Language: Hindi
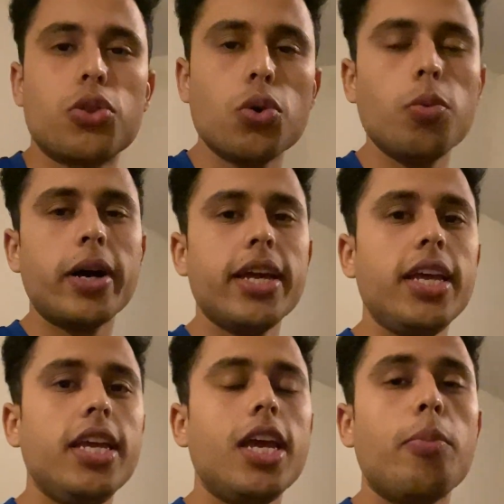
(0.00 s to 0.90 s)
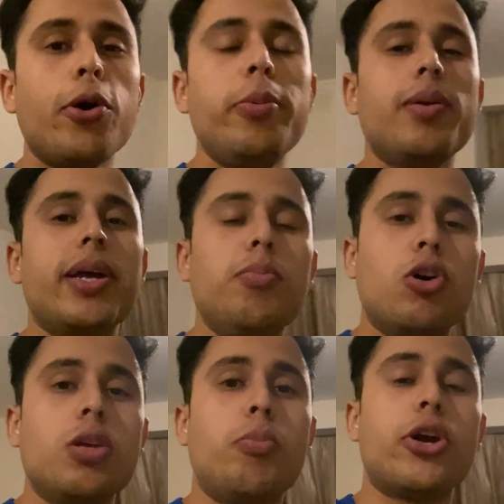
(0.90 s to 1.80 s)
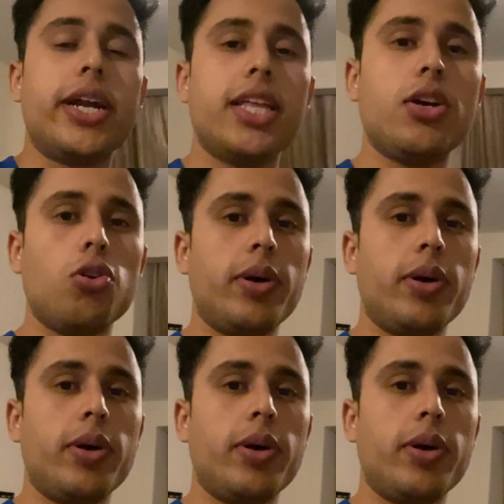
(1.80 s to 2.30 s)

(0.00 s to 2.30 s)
तो भाई ये पॉइंट भी भाई बहुत इंपॉर्टेंट है देखो